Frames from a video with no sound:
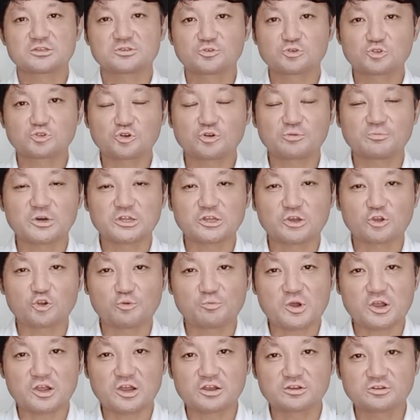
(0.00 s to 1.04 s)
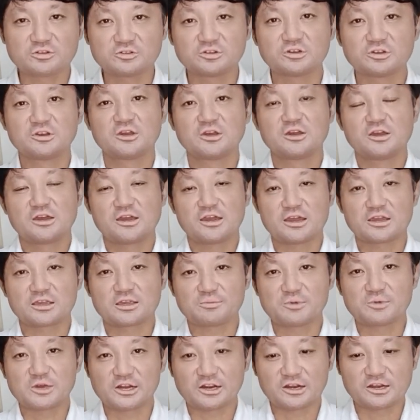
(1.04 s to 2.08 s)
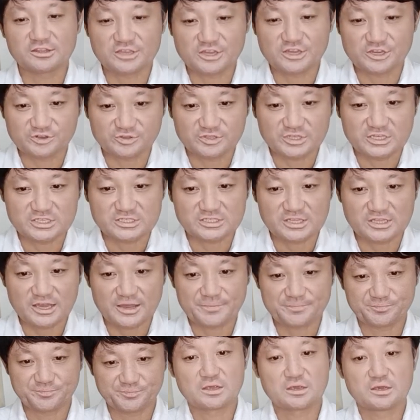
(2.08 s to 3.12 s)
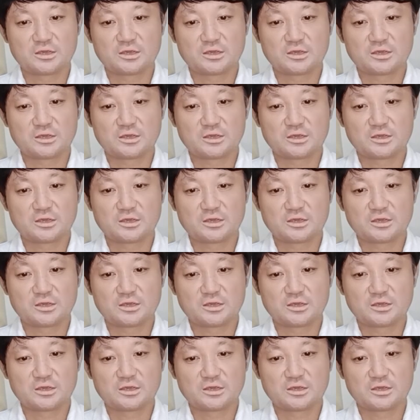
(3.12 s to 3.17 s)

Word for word: そういうとこまで細かく決められているんですね。